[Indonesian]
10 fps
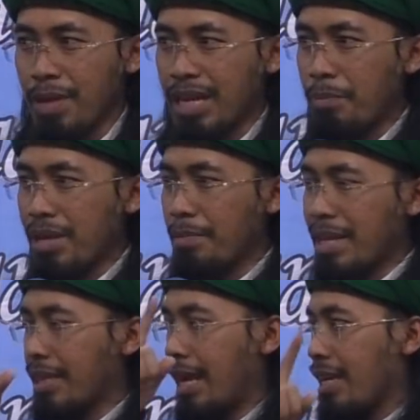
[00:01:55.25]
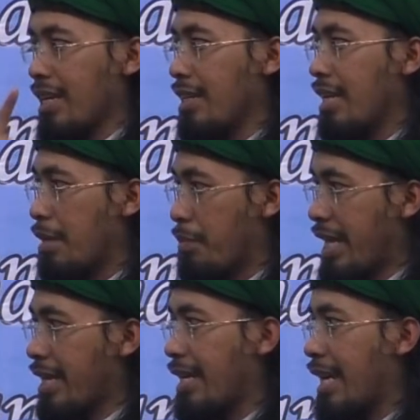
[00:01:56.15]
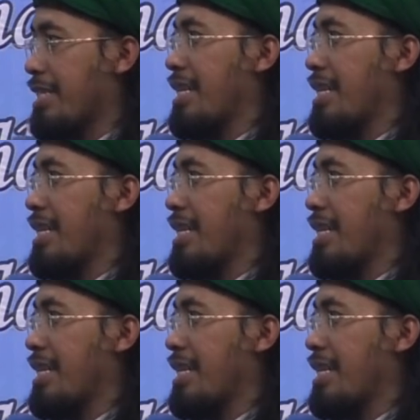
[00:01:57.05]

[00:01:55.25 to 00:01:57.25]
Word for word: Maka berdebatlah dengan mereka dengan